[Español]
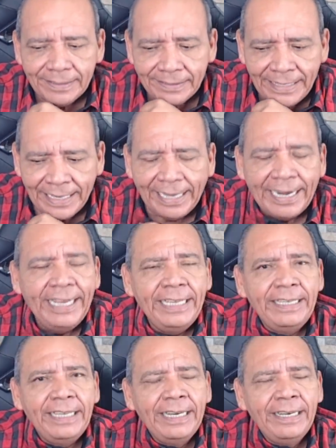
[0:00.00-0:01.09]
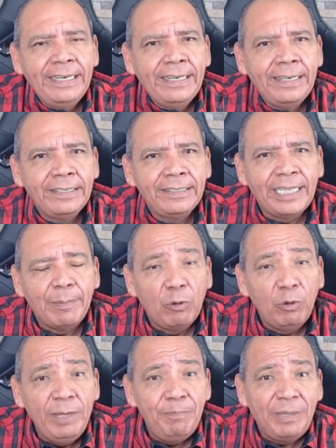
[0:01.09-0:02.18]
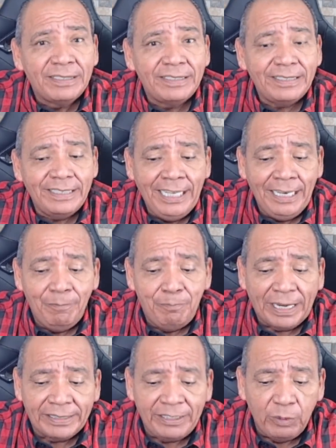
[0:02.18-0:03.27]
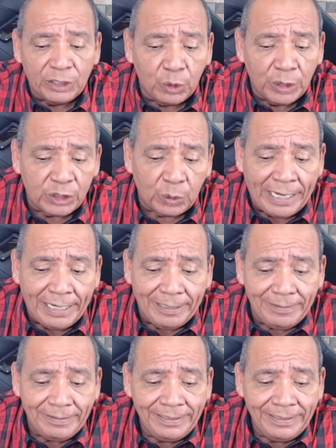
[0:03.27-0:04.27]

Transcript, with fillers: qué caray, en Tamaulipas el Partido Acción Nacional